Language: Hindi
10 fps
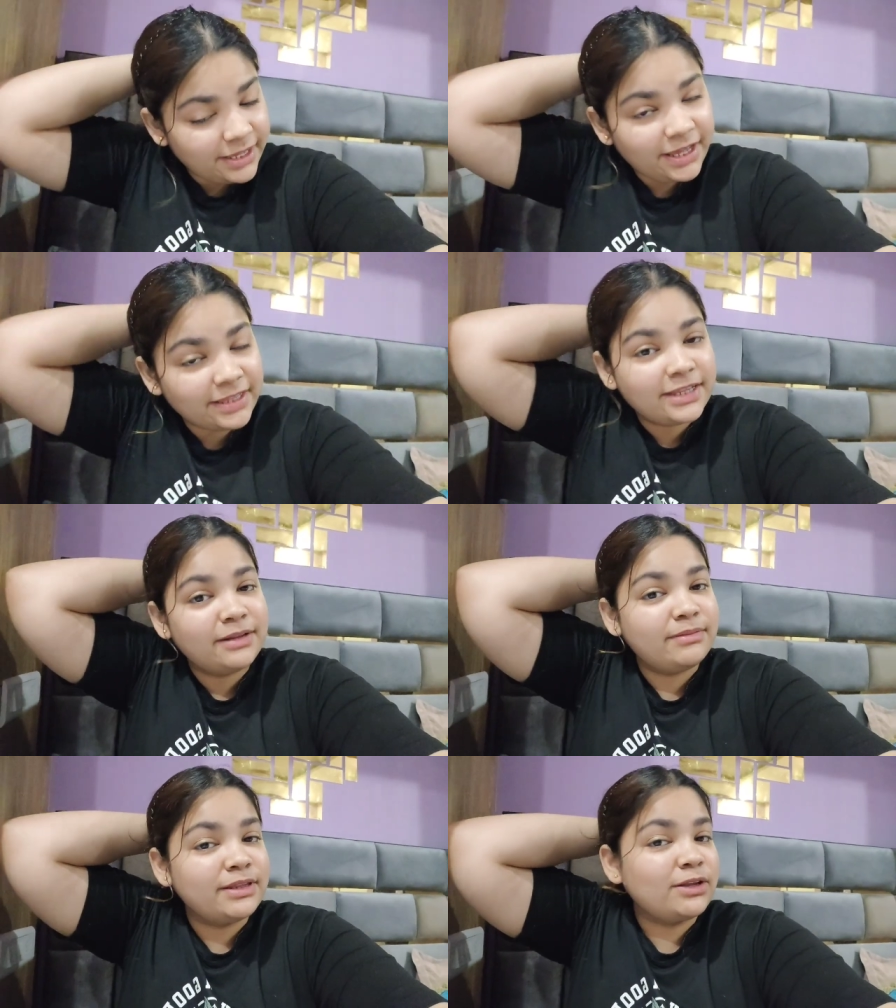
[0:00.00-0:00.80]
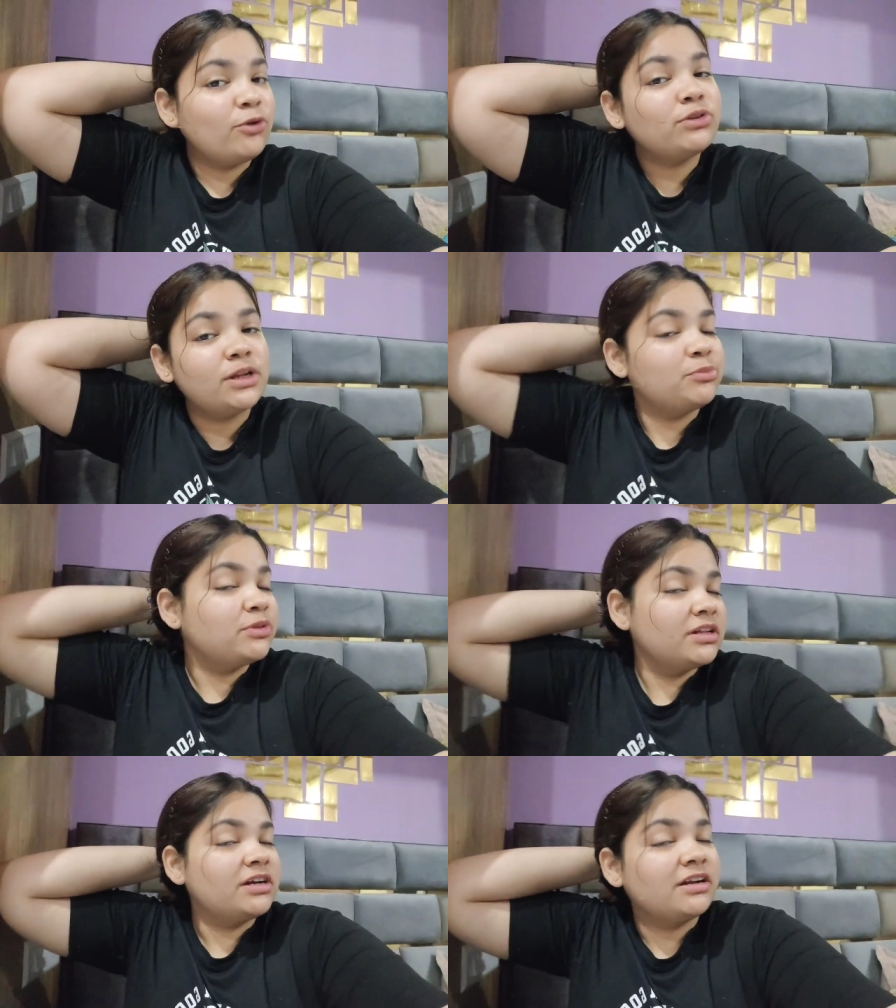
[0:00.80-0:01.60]
एक दिन में इतना उतल
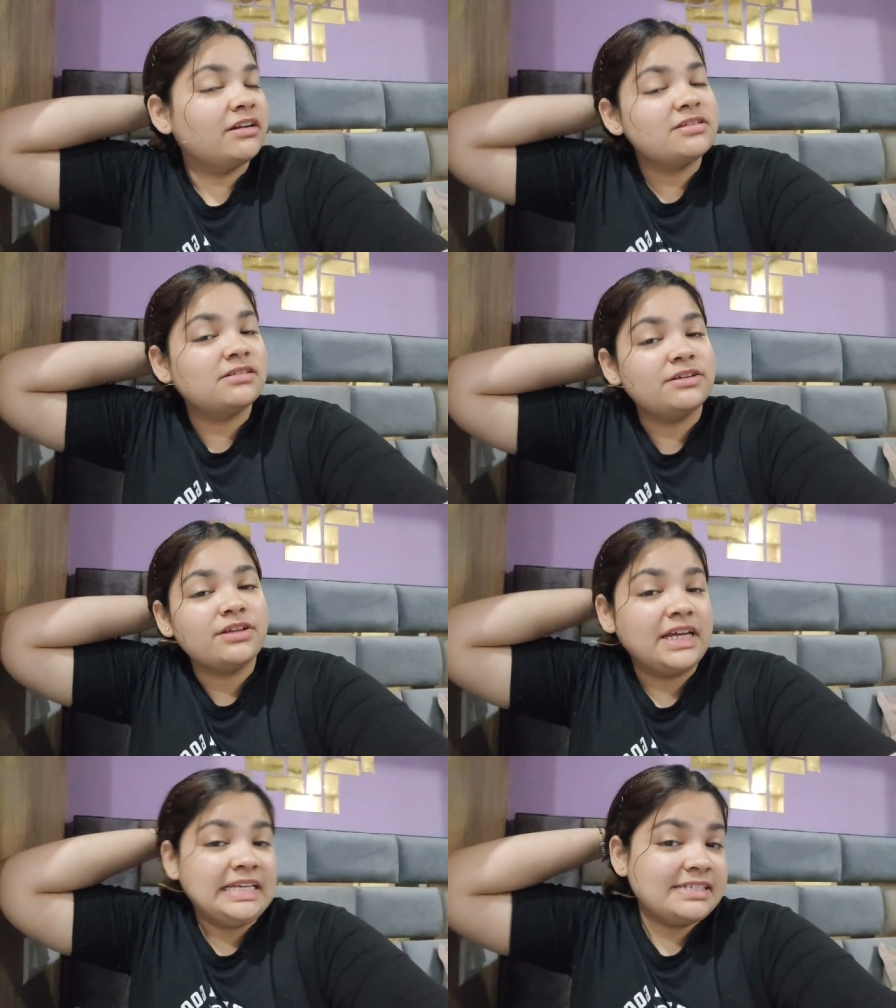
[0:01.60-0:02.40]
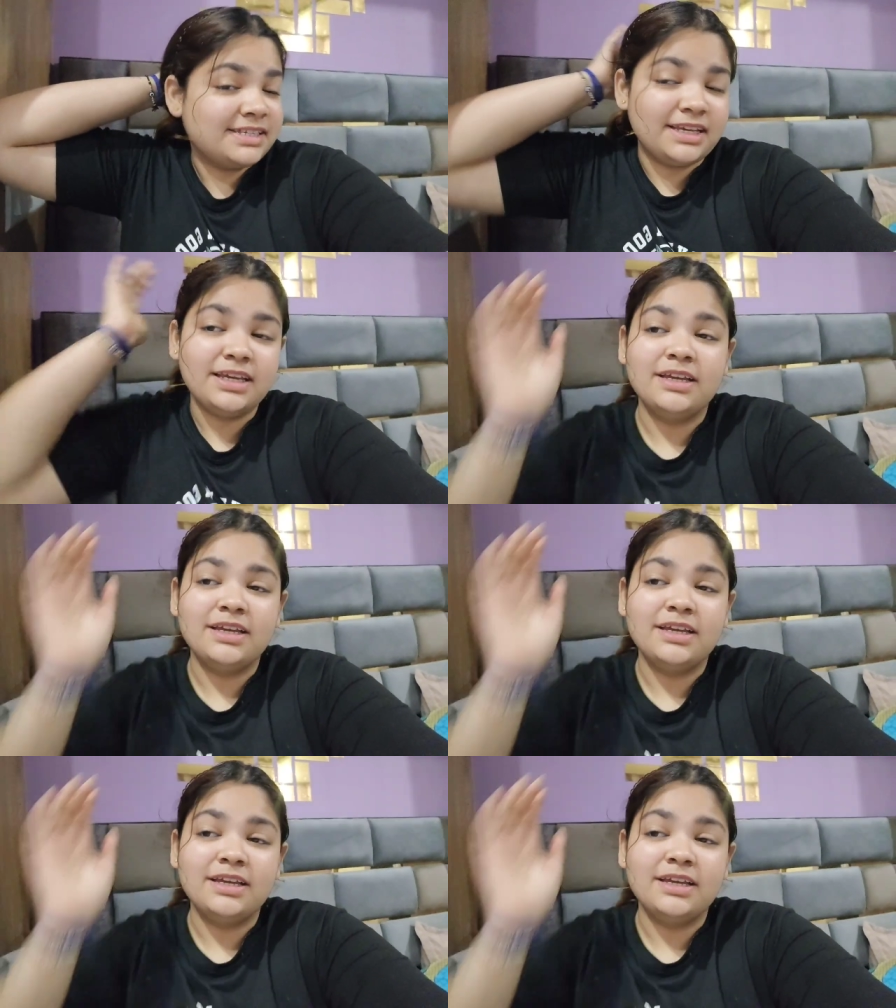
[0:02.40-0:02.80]
पुतल करना इज़ ईज़ी